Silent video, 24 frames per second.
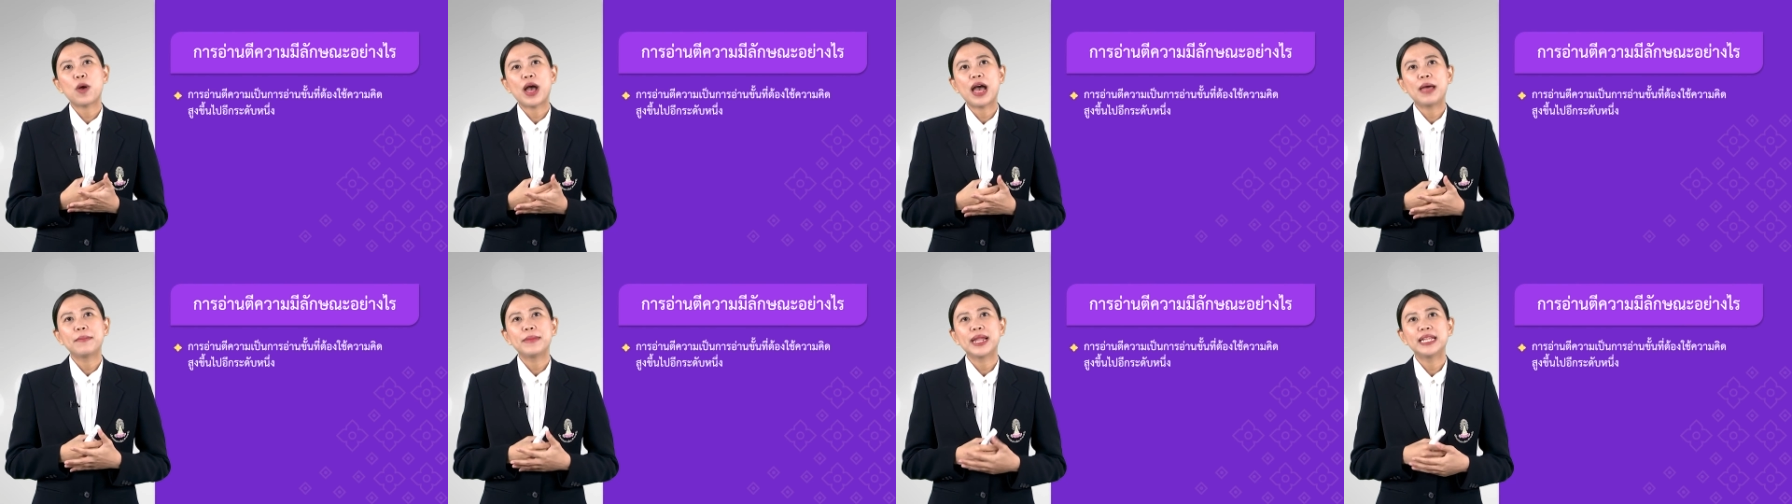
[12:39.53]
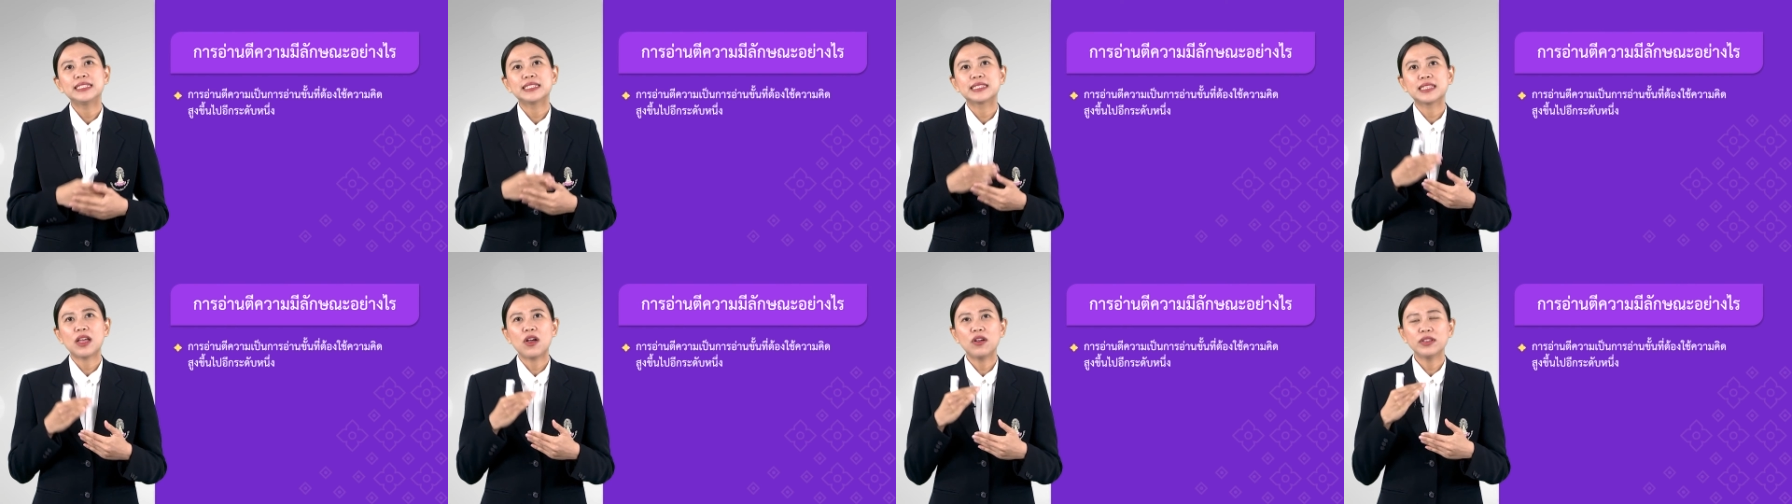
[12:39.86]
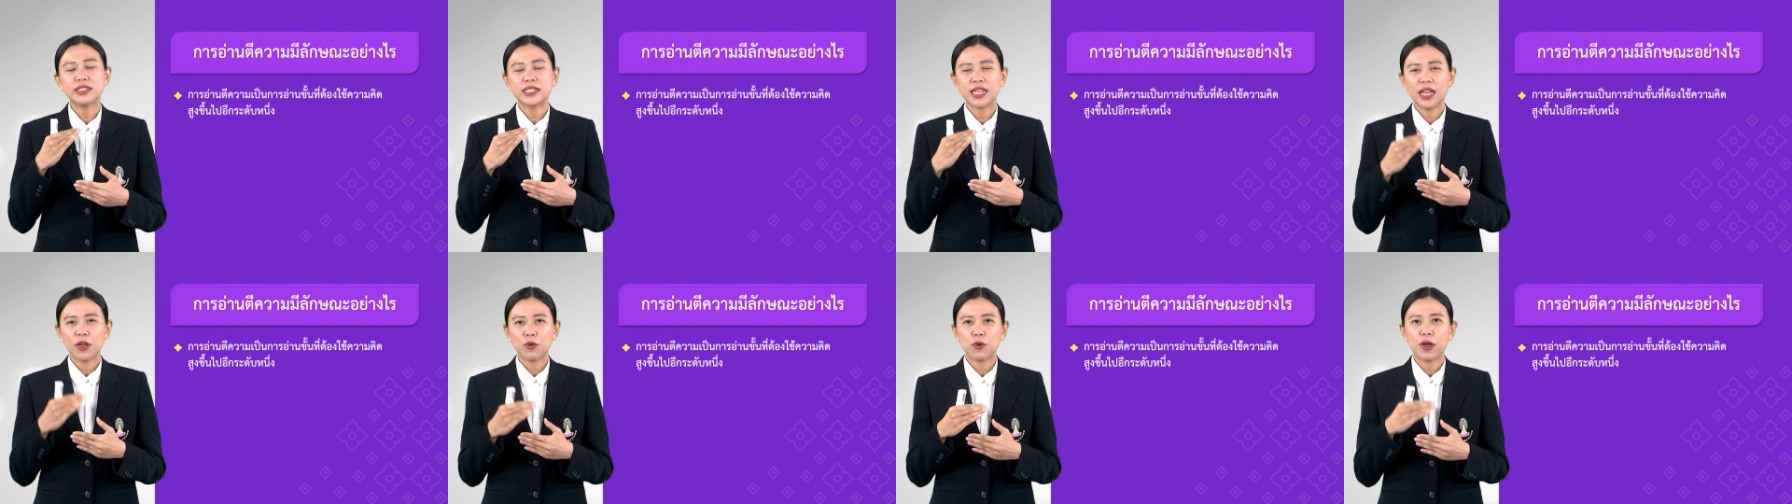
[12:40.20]
ความนั้นจะต้อง
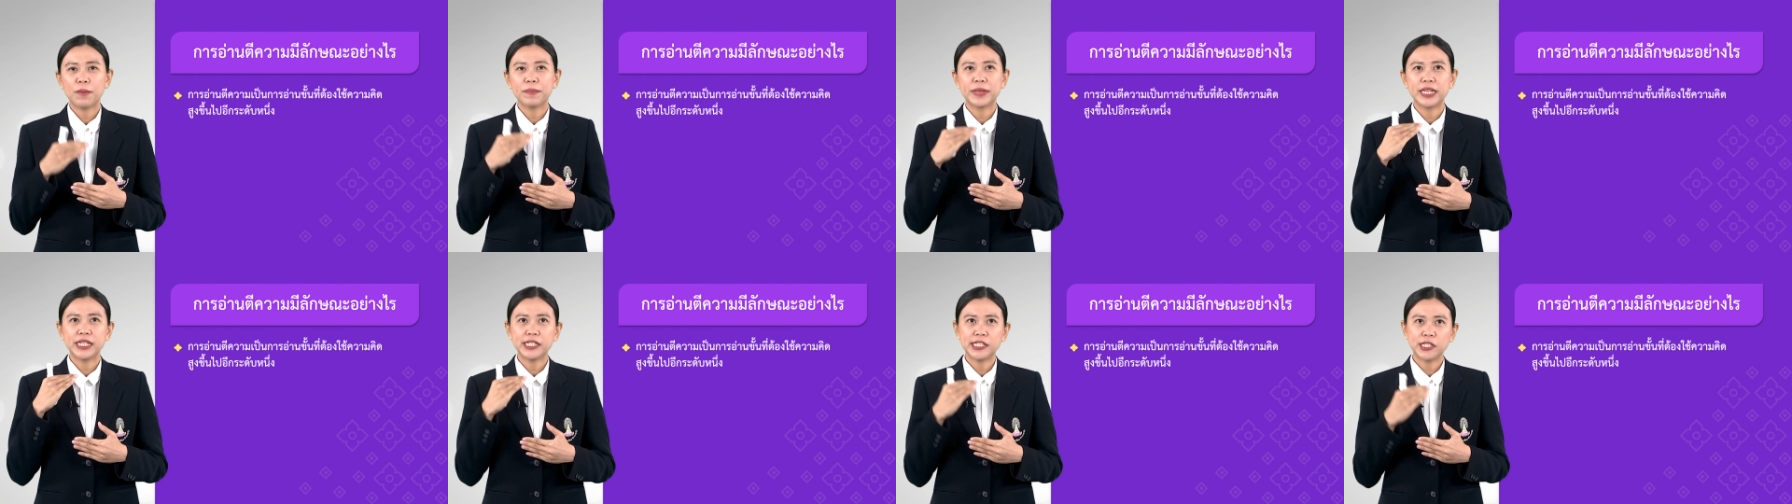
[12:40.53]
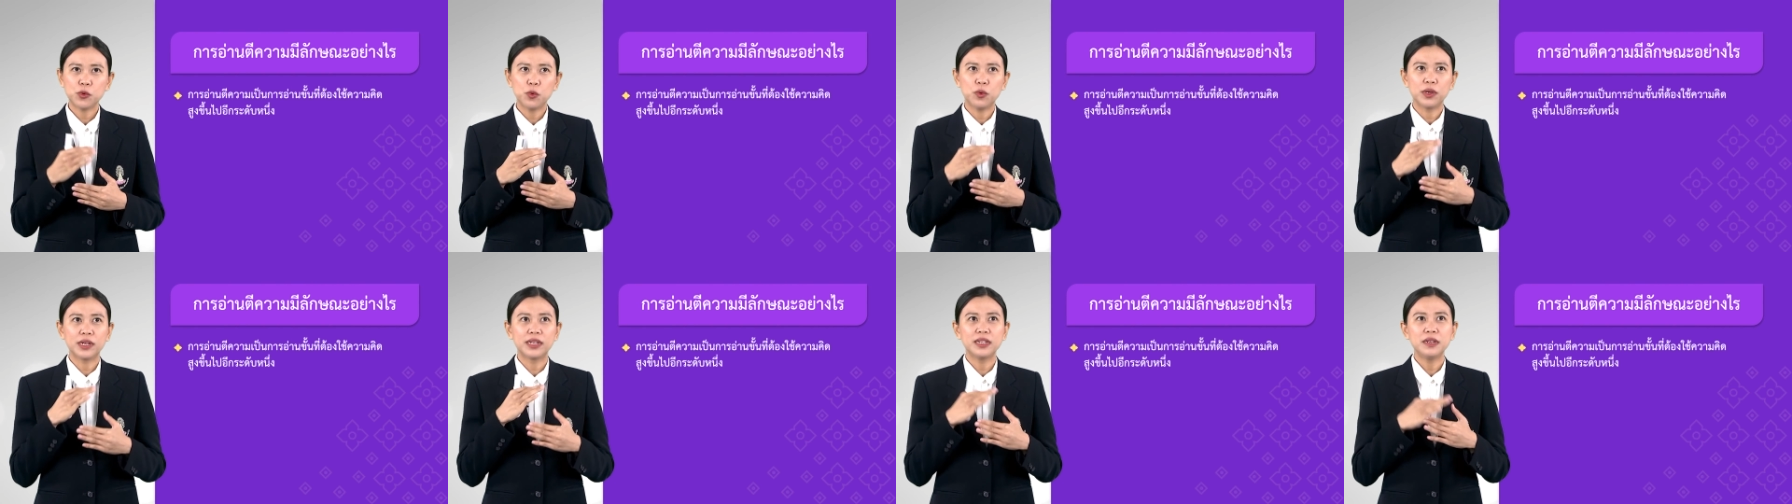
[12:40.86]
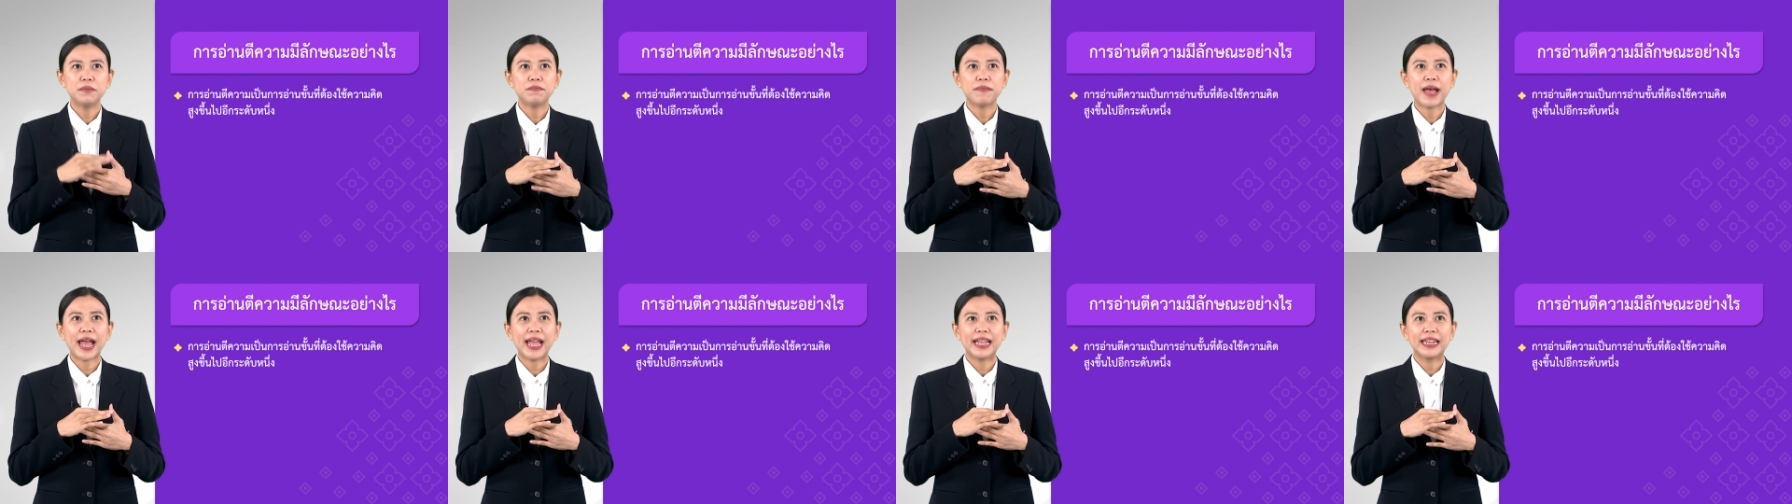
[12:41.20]
ใช้ความคิดสูง
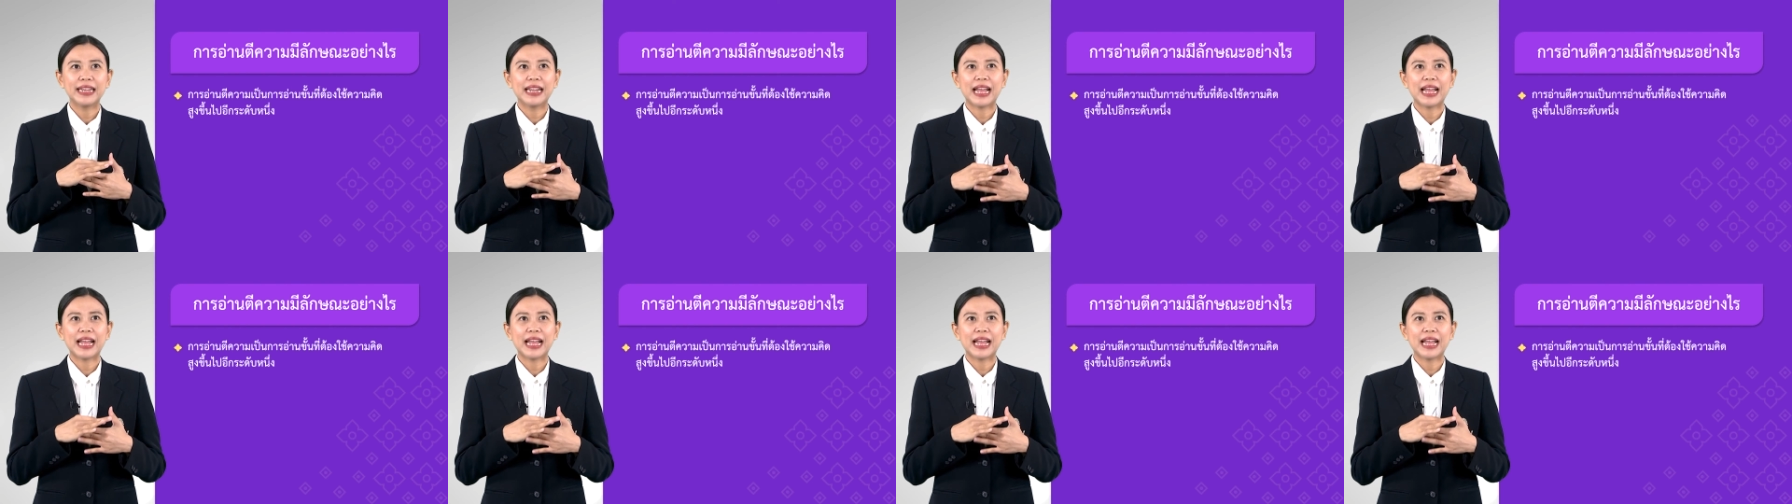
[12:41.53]
ขึ้นไป